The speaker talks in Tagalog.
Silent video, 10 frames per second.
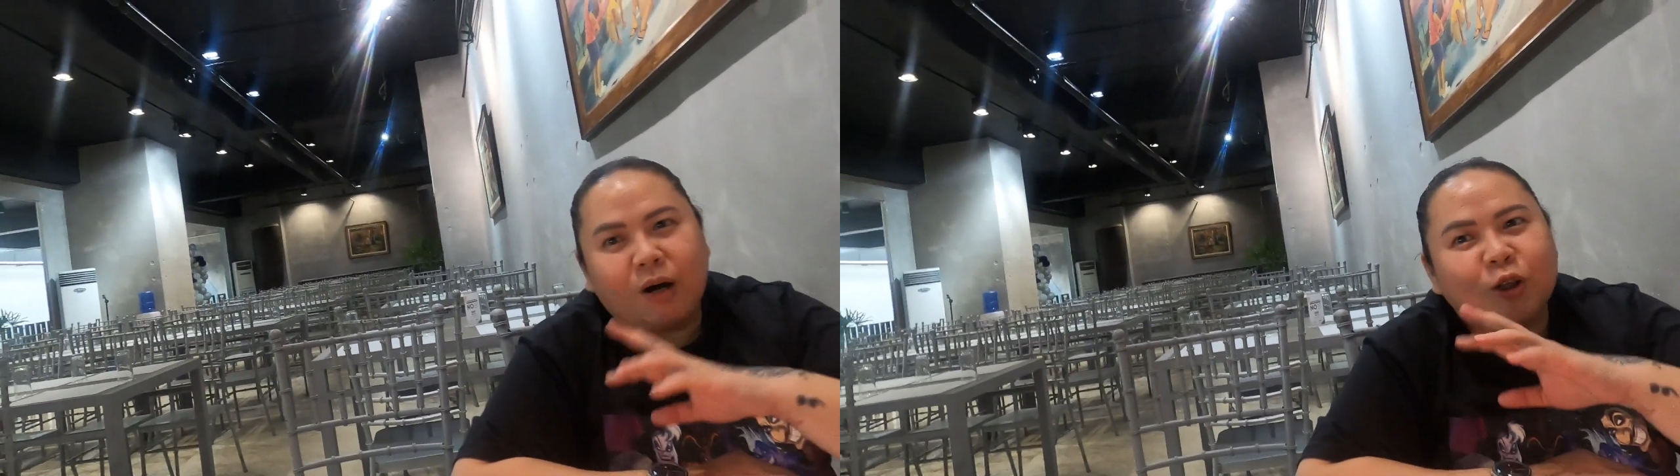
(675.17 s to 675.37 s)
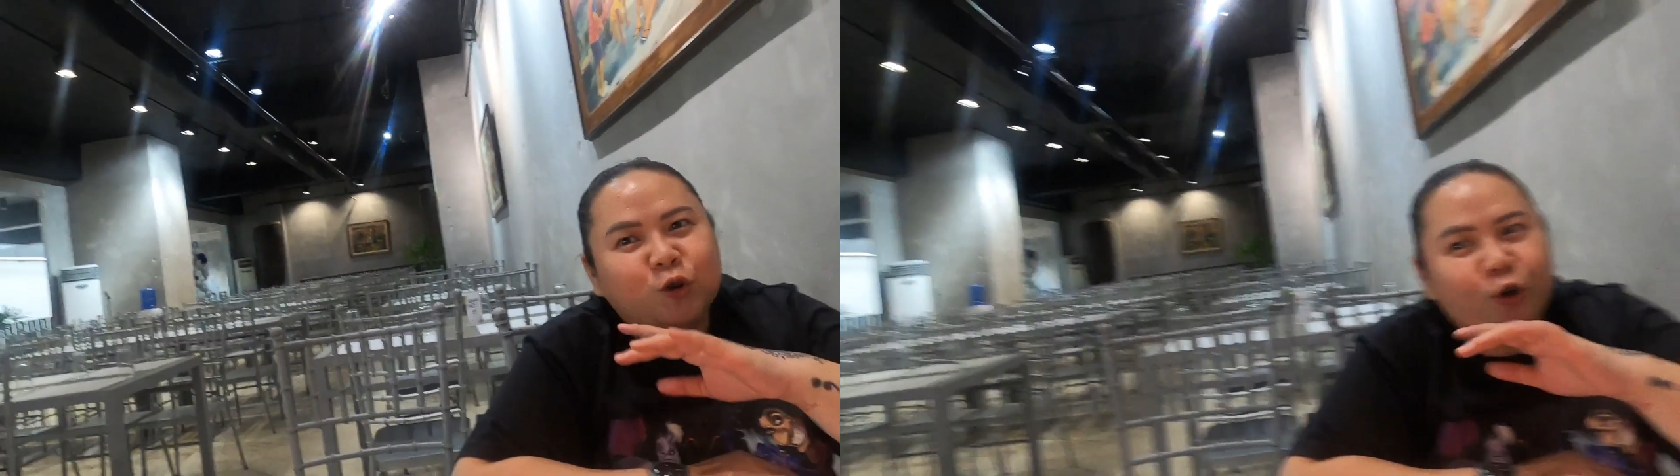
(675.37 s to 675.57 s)

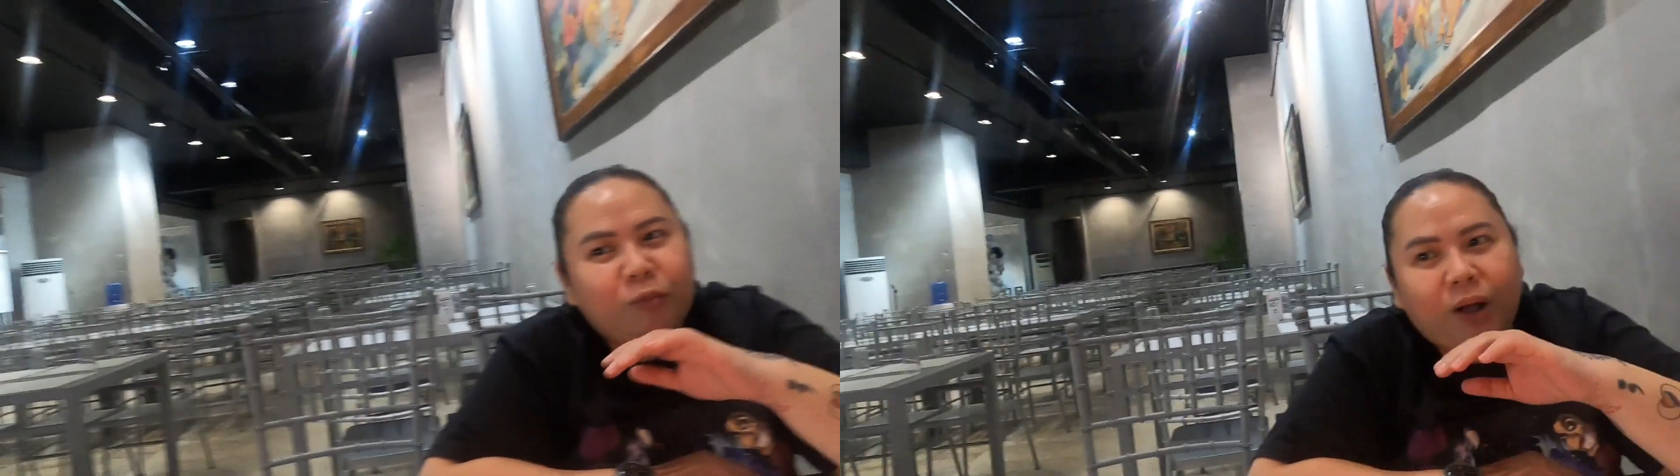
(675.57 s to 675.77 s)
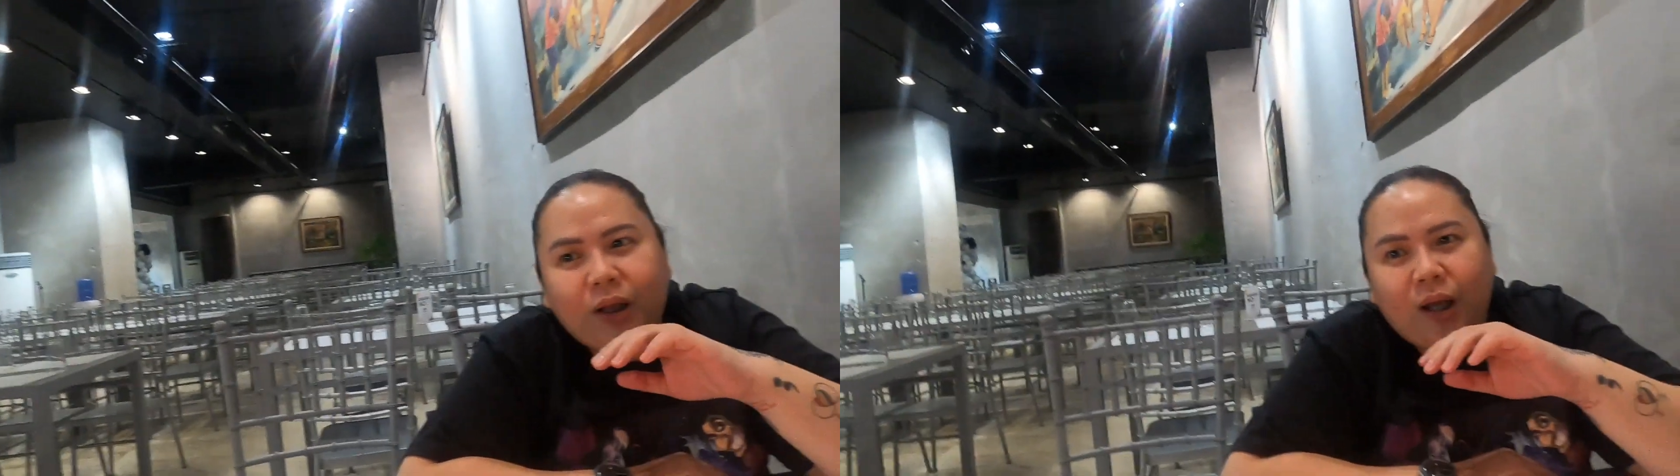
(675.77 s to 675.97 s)
mga
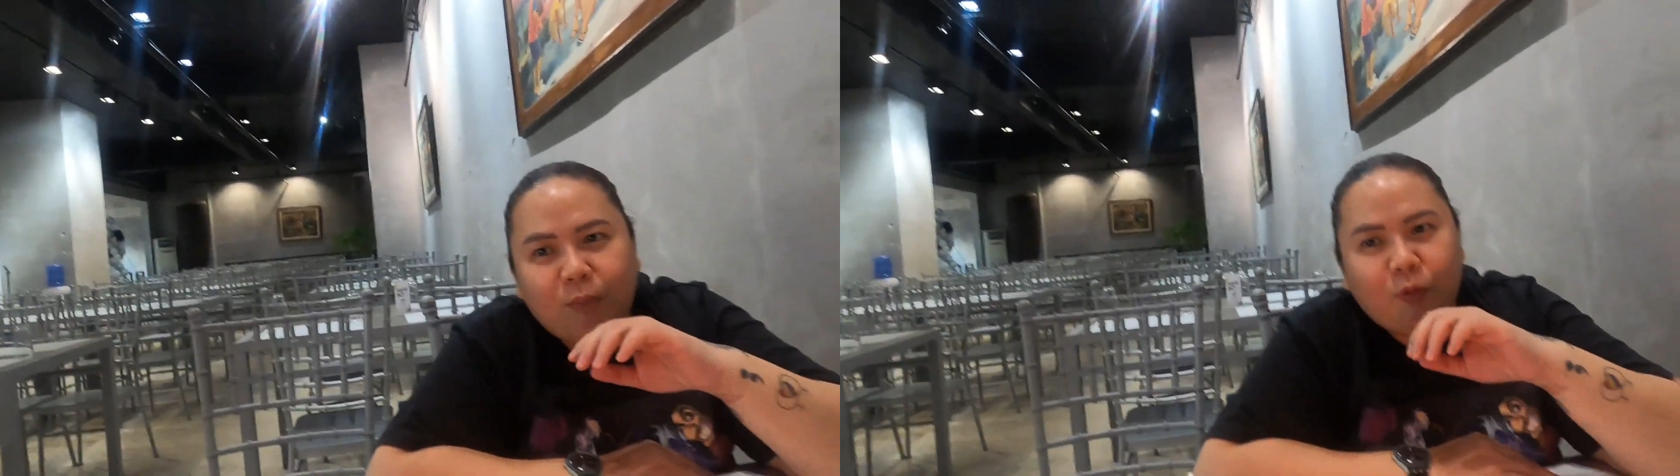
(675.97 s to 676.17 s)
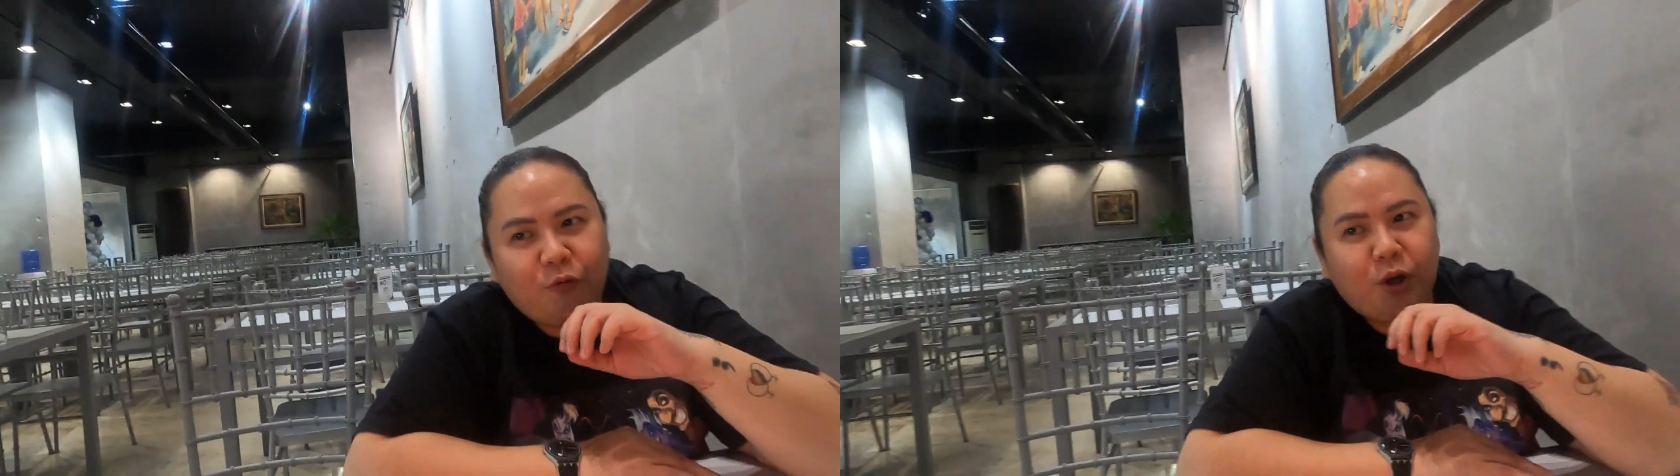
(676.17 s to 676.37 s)
normal
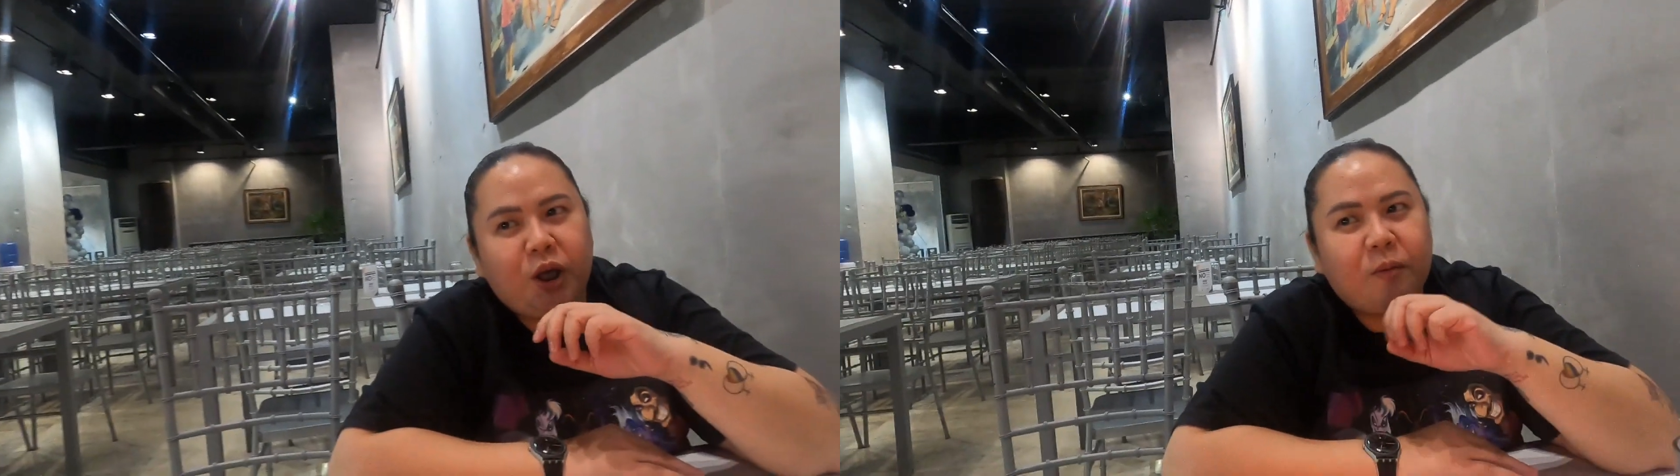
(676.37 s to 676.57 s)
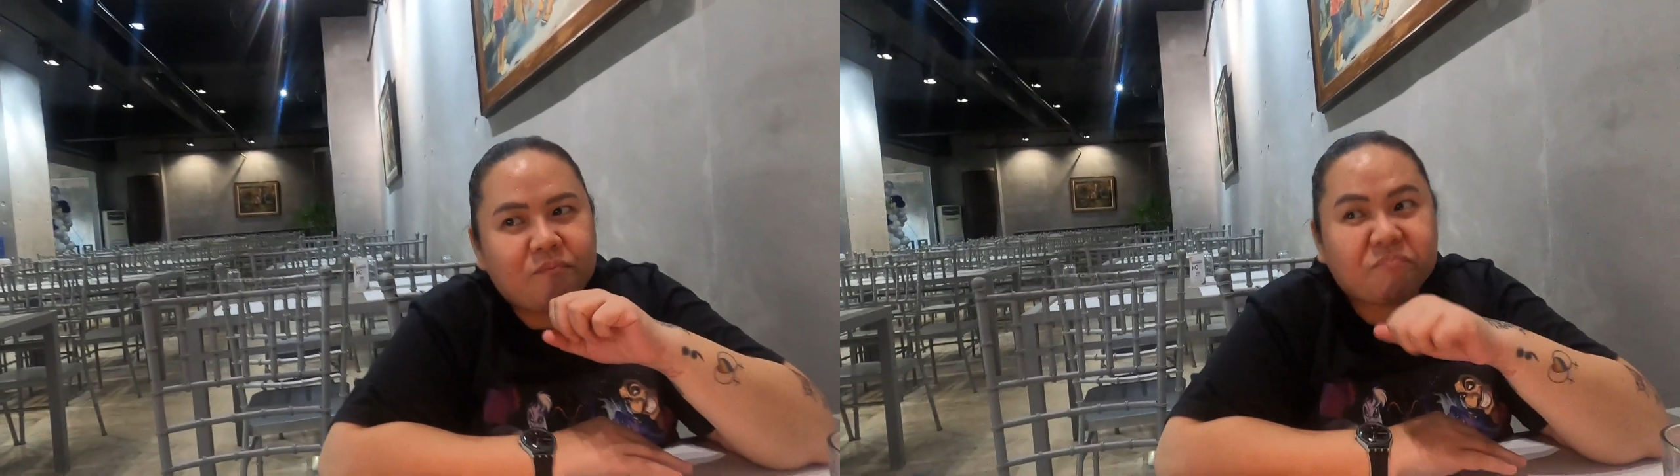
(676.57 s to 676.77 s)
na buffet.